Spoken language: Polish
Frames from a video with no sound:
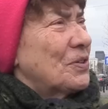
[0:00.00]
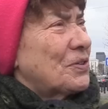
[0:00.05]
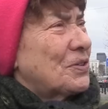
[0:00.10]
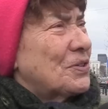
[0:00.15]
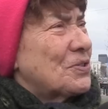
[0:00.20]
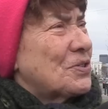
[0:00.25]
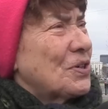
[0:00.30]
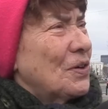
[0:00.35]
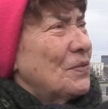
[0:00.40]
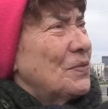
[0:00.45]

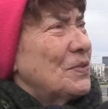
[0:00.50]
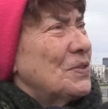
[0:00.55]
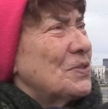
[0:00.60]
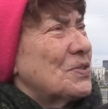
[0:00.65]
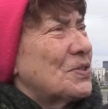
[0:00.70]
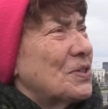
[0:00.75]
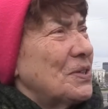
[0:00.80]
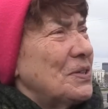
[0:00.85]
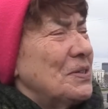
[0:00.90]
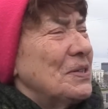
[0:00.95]
Orkiszowy i
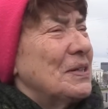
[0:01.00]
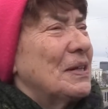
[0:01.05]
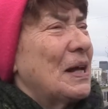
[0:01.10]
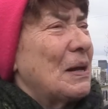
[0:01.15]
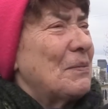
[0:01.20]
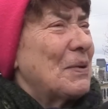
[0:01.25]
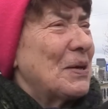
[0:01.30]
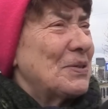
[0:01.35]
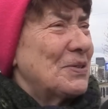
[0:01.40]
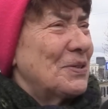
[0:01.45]
żytni,
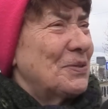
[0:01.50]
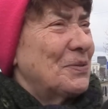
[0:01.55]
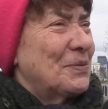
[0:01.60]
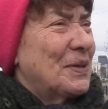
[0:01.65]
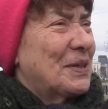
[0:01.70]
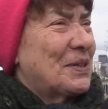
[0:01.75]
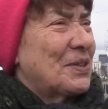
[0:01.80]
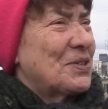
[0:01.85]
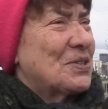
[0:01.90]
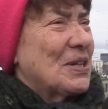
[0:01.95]
najbardziej
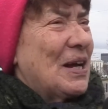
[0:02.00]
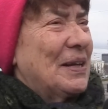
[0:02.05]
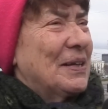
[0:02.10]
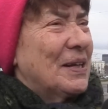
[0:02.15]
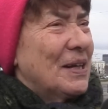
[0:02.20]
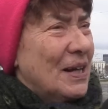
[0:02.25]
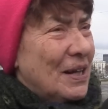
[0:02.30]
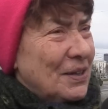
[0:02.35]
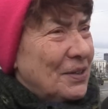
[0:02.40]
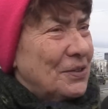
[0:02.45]
lubię
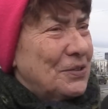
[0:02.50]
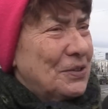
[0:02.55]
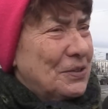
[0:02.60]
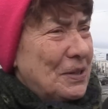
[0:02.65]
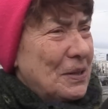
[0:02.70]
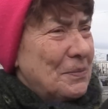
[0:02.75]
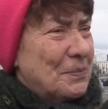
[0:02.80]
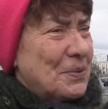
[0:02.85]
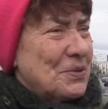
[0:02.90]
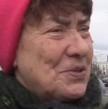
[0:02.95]
gryczany. No to
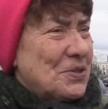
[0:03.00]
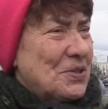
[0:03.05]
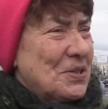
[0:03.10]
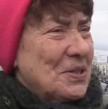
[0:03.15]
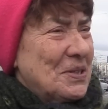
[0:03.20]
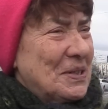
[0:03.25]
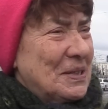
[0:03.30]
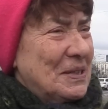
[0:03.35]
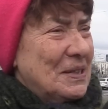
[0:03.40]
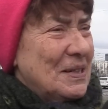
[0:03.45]
ten po
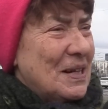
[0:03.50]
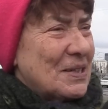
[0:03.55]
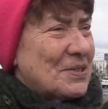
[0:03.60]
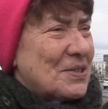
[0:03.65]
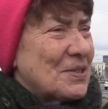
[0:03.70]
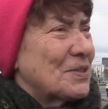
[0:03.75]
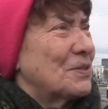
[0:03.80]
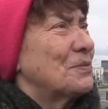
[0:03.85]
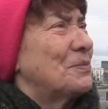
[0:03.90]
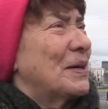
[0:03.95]
10,
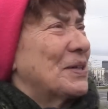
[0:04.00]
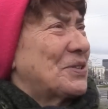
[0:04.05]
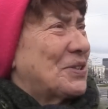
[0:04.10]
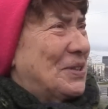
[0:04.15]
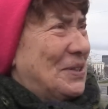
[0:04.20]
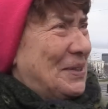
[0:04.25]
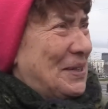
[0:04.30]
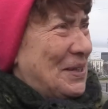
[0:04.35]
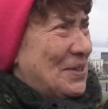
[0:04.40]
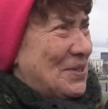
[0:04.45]
11, z
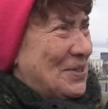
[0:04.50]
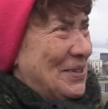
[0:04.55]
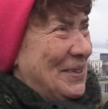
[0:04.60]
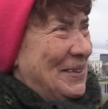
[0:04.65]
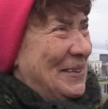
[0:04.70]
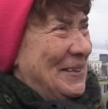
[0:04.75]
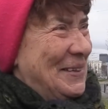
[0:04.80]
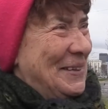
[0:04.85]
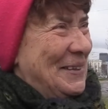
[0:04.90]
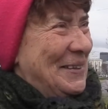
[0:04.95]
Lubaszki też.
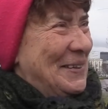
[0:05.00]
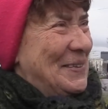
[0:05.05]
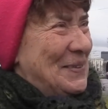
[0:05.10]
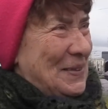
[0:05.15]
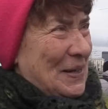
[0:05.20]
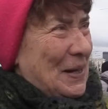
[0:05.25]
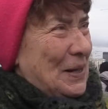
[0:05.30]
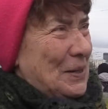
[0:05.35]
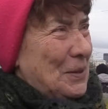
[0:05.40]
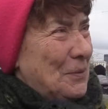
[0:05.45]
Mhm.
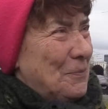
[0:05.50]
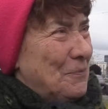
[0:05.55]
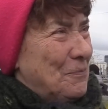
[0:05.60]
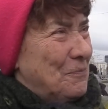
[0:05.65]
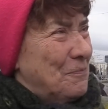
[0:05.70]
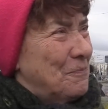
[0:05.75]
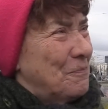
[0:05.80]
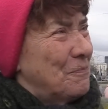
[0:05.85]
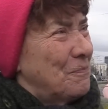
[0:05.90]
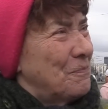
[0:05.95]
Tak.
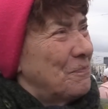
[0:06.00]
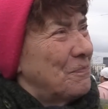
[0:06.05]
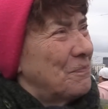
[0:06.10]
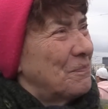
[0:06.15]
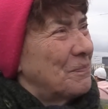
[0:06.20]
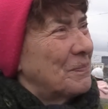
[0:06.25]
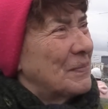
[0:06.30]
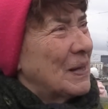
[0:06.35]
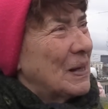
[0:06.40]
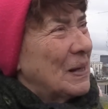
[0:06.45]
A e,
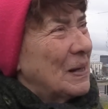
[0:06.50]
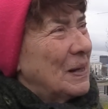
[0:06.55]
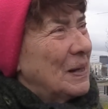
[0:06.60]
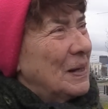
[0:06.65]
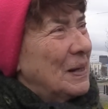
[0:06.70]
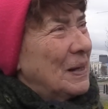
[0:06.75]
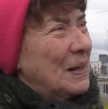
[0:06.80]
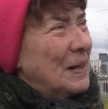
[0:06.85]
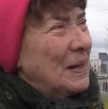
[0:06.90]
wzrosła cena